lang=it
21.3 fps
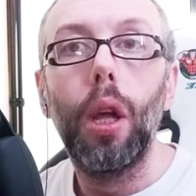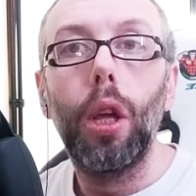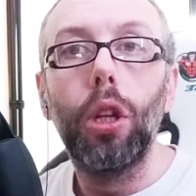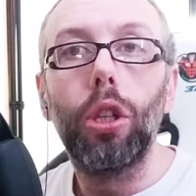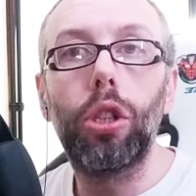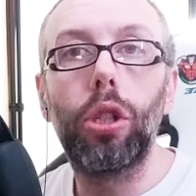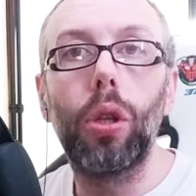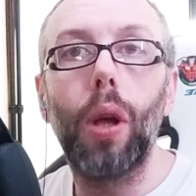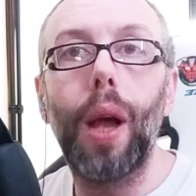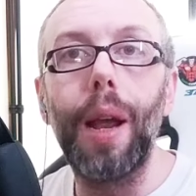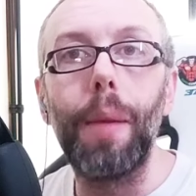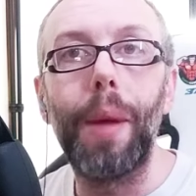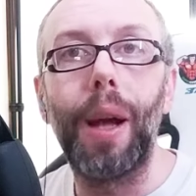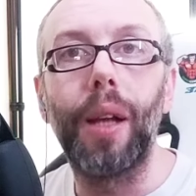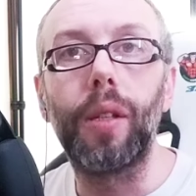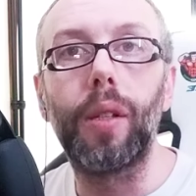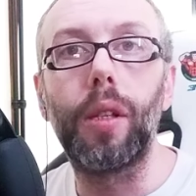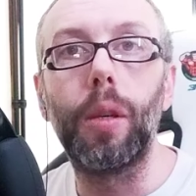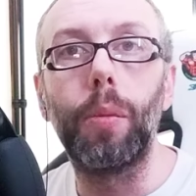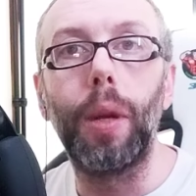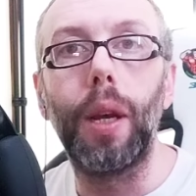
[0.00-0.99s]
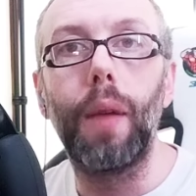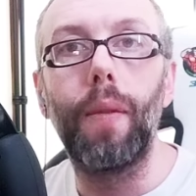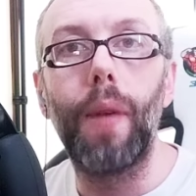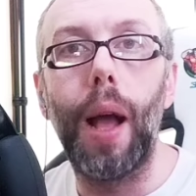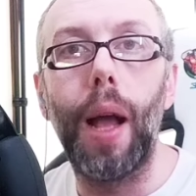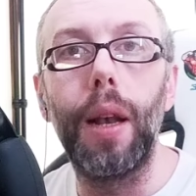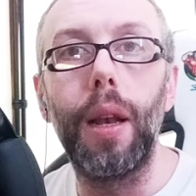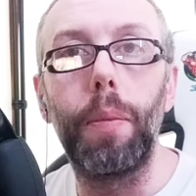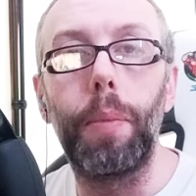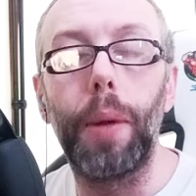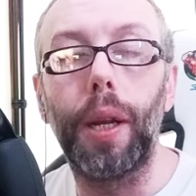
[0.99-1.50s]
Sto ai massimi
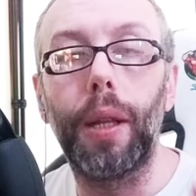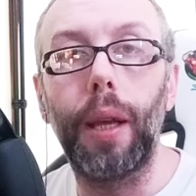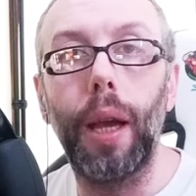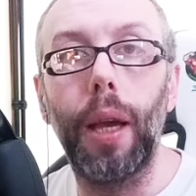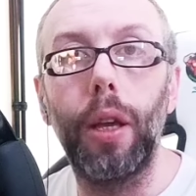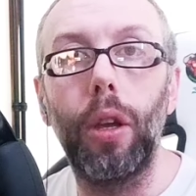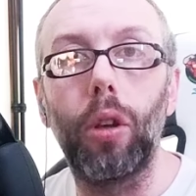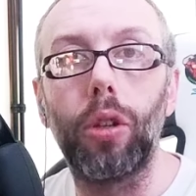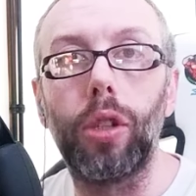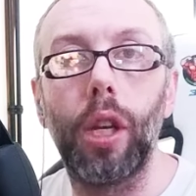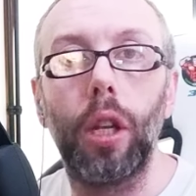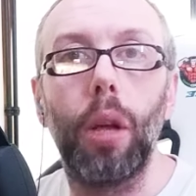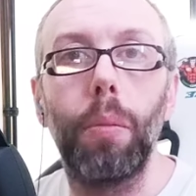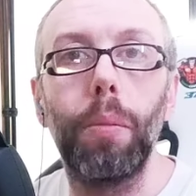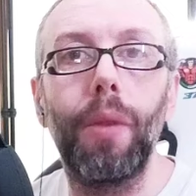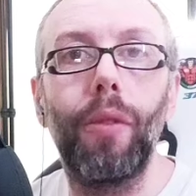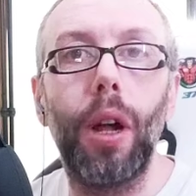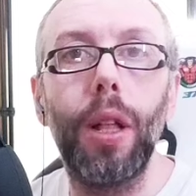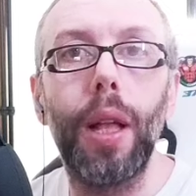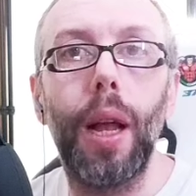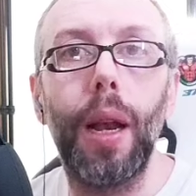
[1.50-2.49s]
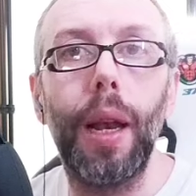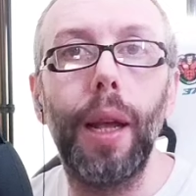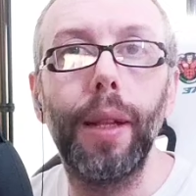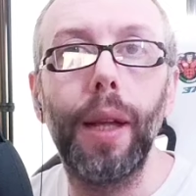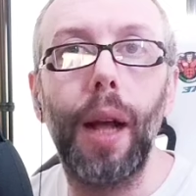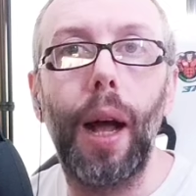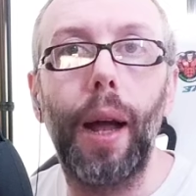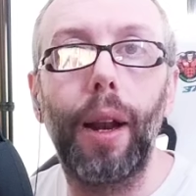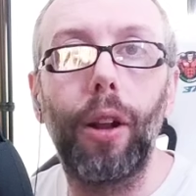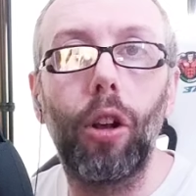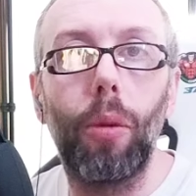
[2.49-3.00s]
livelli perché io, se non mi voglio
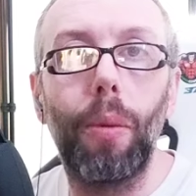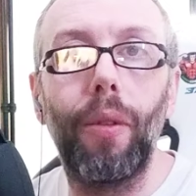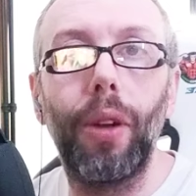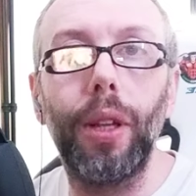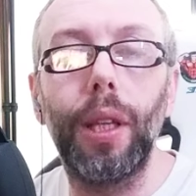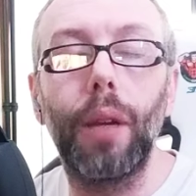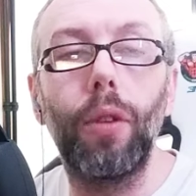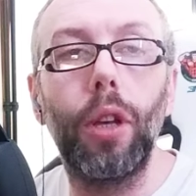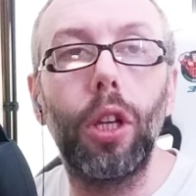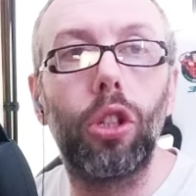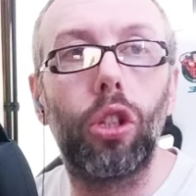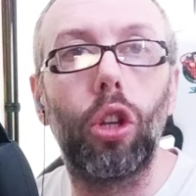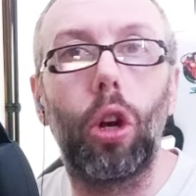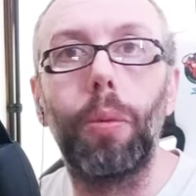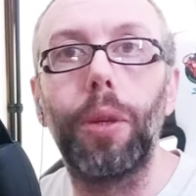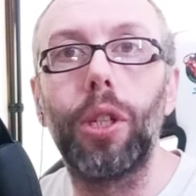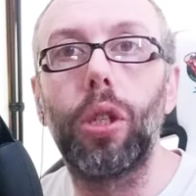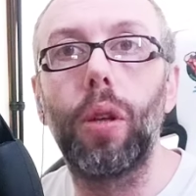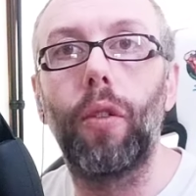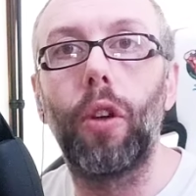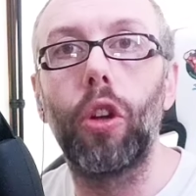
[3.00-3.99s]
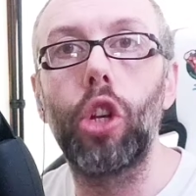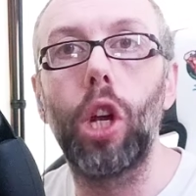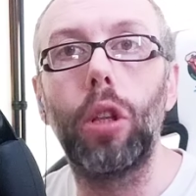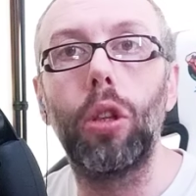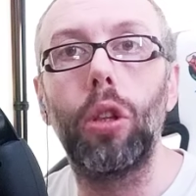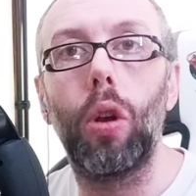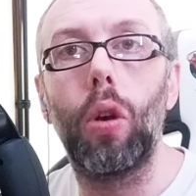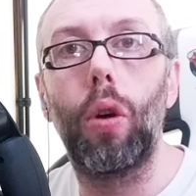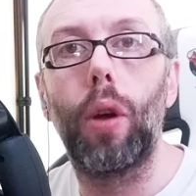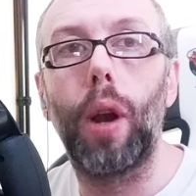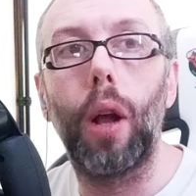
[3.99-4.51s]
allenare, come avete visto, come sto
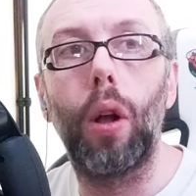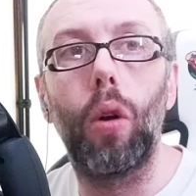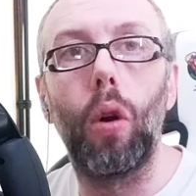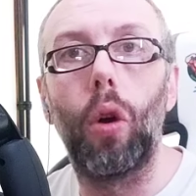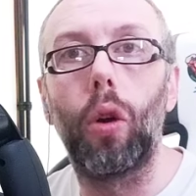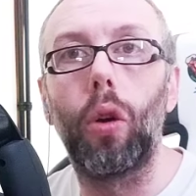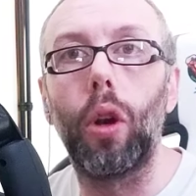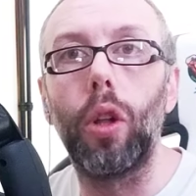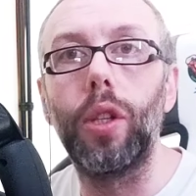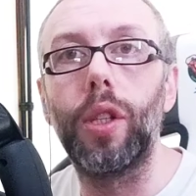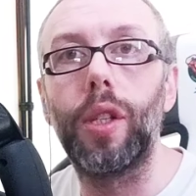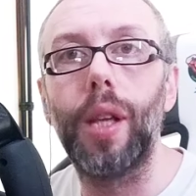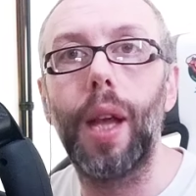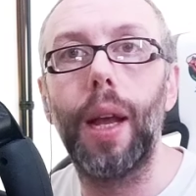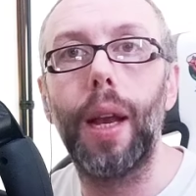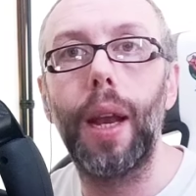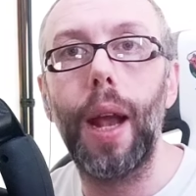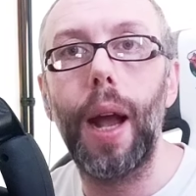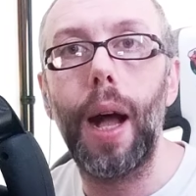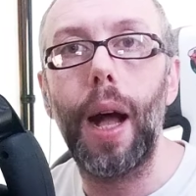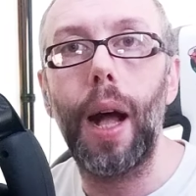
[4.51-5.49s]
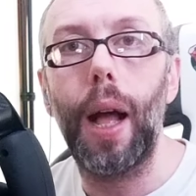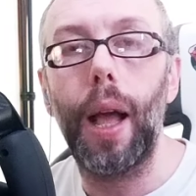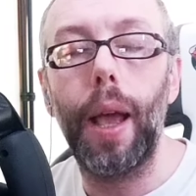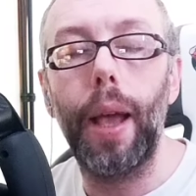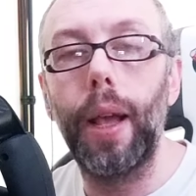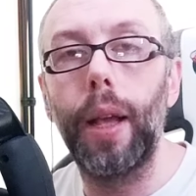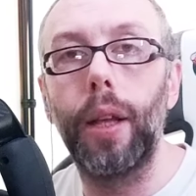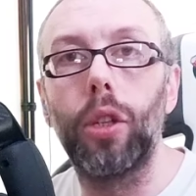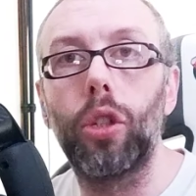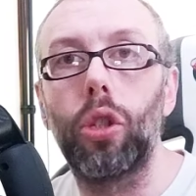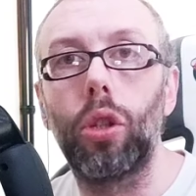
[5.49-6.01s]
facendo ora, corro in Serie A
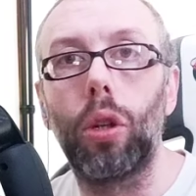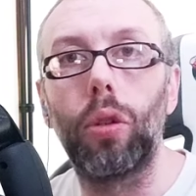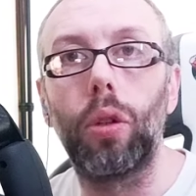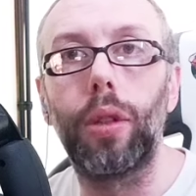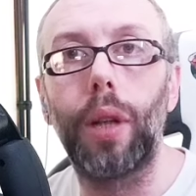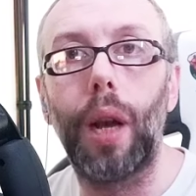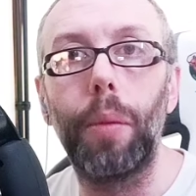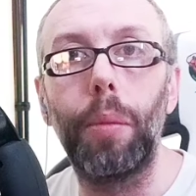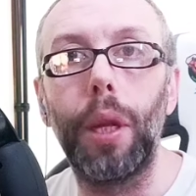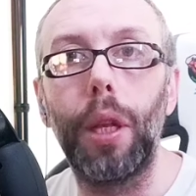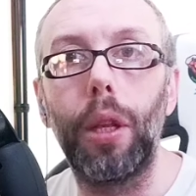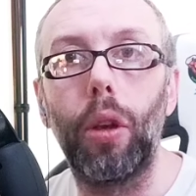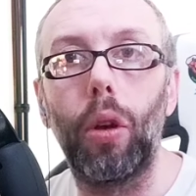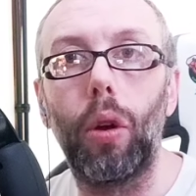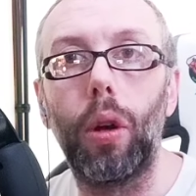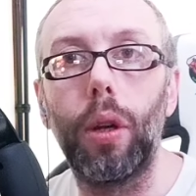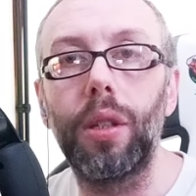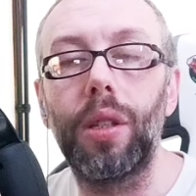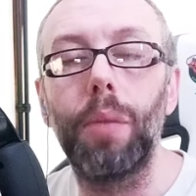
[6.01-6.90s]
e sono tra i migliori.